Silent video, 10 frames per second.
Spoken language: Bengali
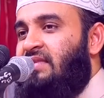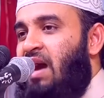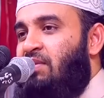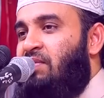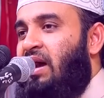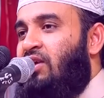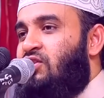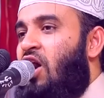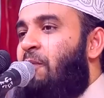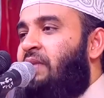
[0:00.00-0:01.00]
আমি ভালো
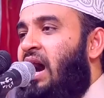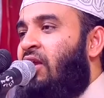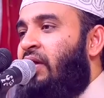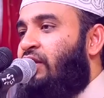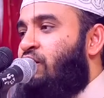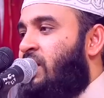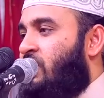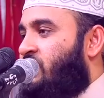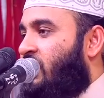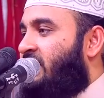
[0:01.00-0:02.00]
সব কালো এরকম
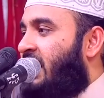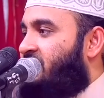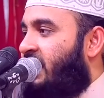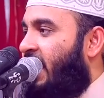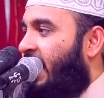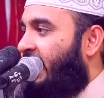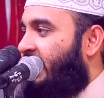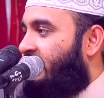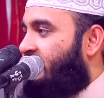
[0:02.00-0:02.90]
মানসিকতা আছে না নাই